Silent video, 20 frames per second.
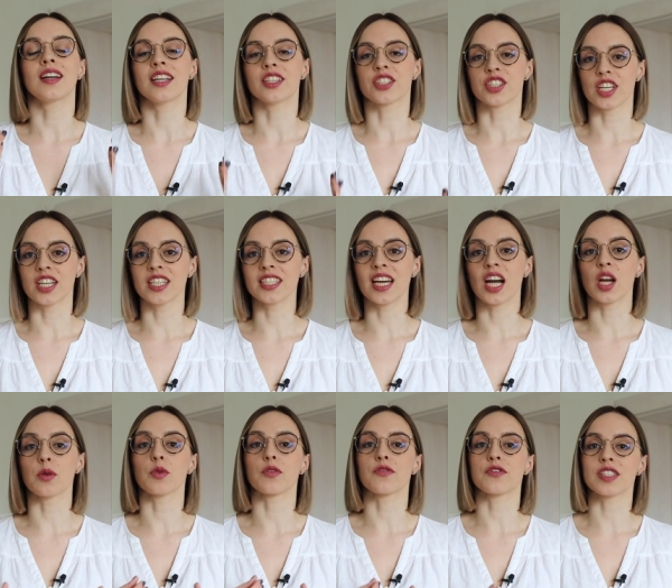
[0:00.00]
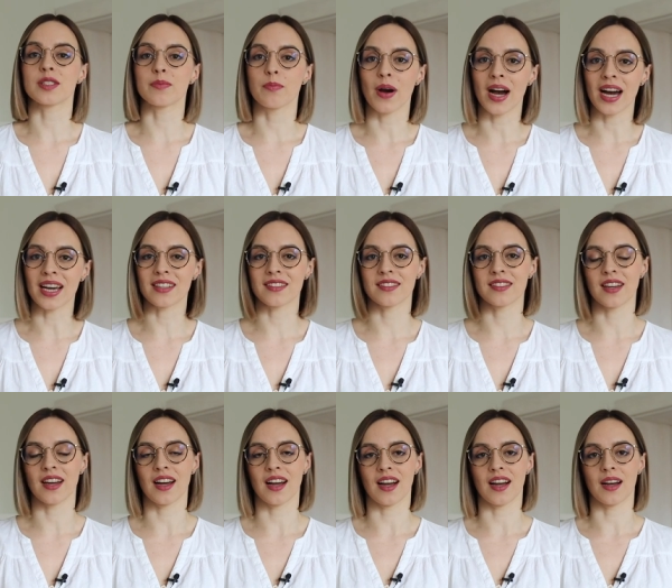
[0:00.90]
leczenia albo
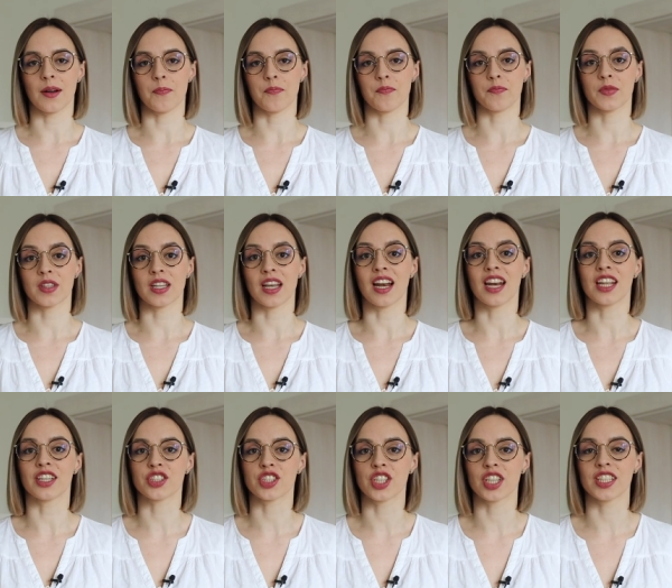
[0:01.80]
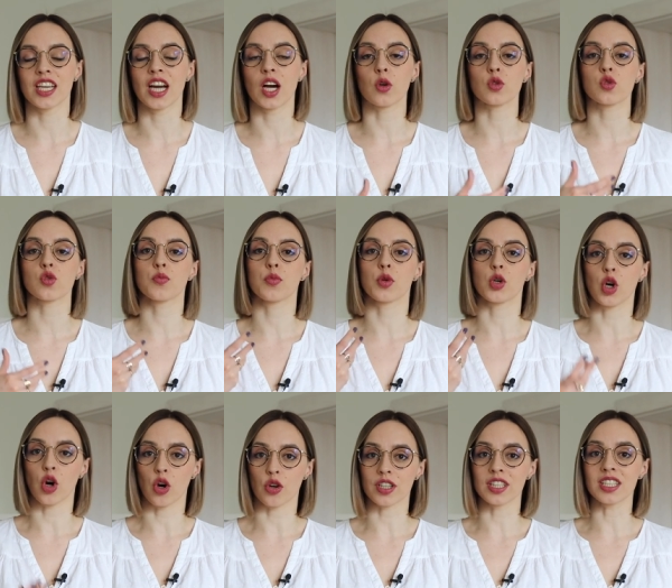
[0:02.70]
wsparcia mm, leczenia osób
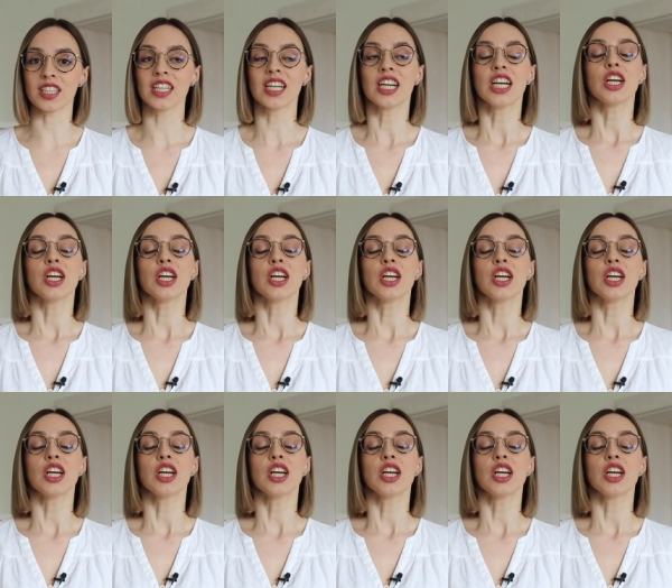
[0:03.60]
chorych